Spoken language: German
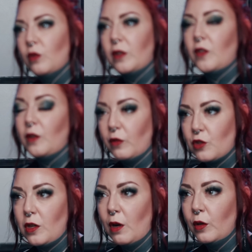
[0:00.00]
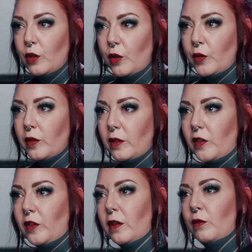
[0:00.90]
zusätzlich verschlauchen könnte, dass
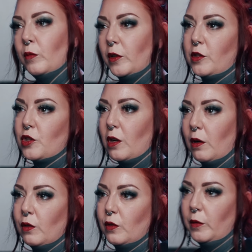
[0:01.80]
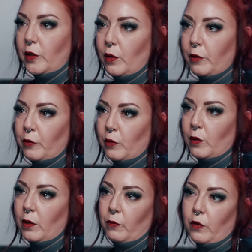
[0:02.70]
ich dann über den Schlauch, über die
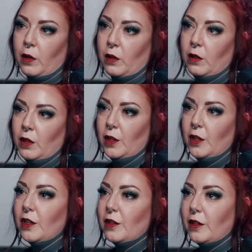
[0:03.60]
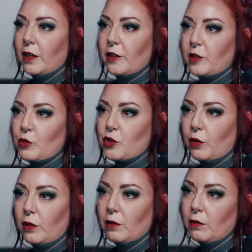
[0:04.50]
Öffnung einfach den Atem
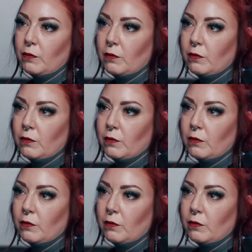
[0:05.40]
steuere.